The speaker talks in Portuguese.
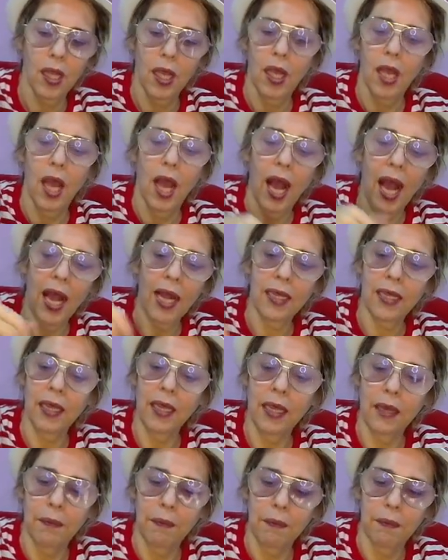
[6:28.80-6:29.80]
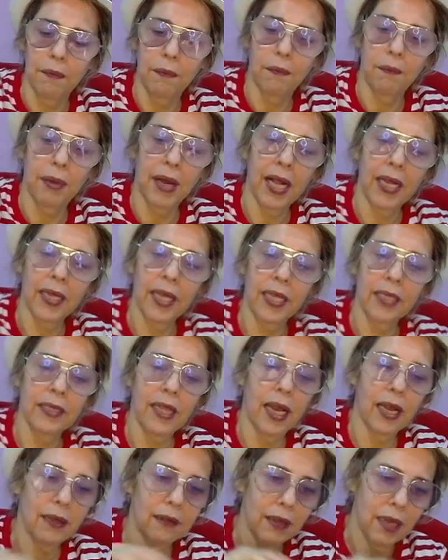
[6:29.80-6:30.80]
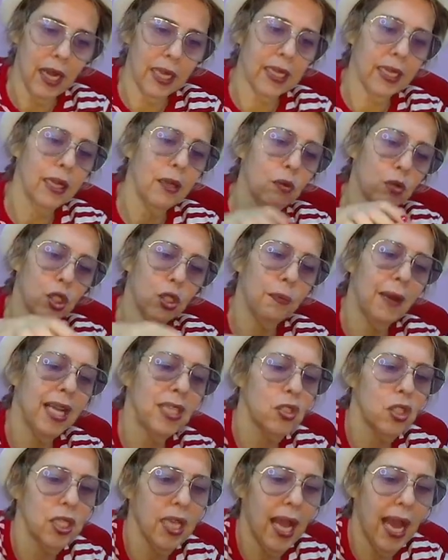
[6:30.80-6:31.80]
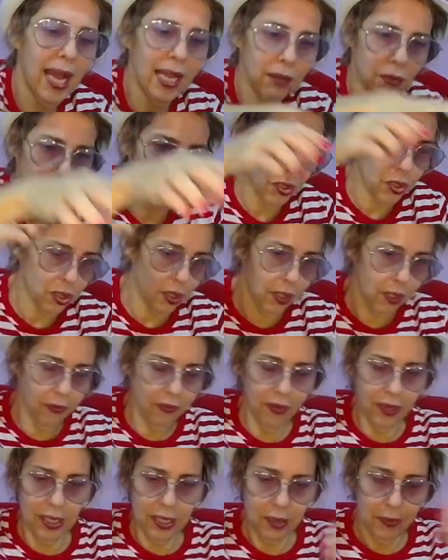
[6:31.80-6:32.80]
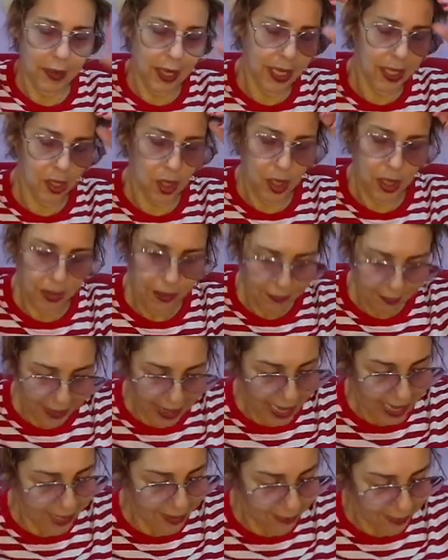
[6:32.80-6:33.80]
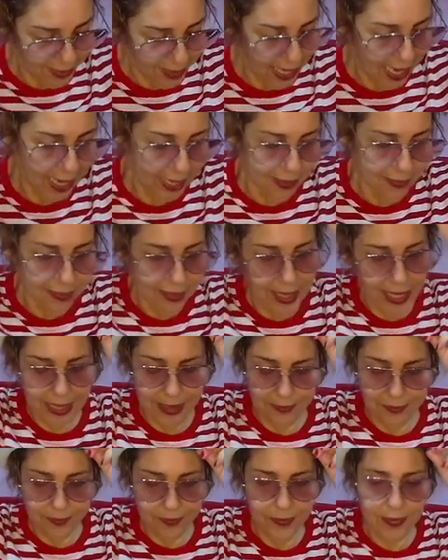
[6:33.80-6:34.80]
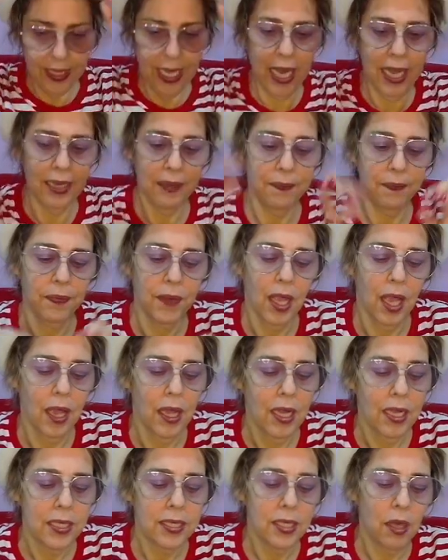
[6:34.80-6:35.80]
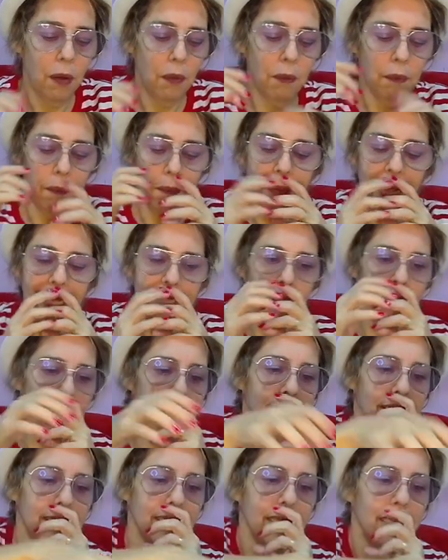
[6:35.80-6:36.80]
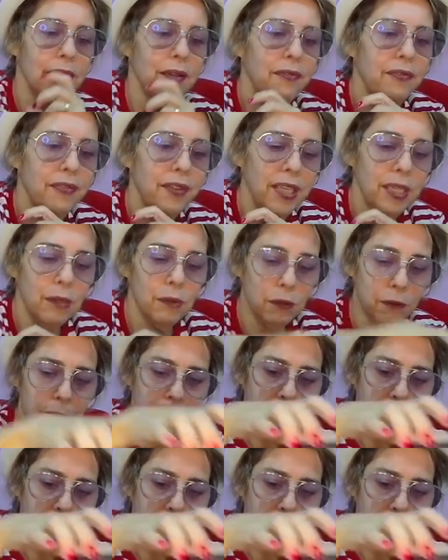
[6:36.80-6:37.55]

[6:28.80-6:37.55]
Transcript: Aqui para quem está aqui, os magiados, infelizmente, tem, tem, tem, né? São magias aqui vindo,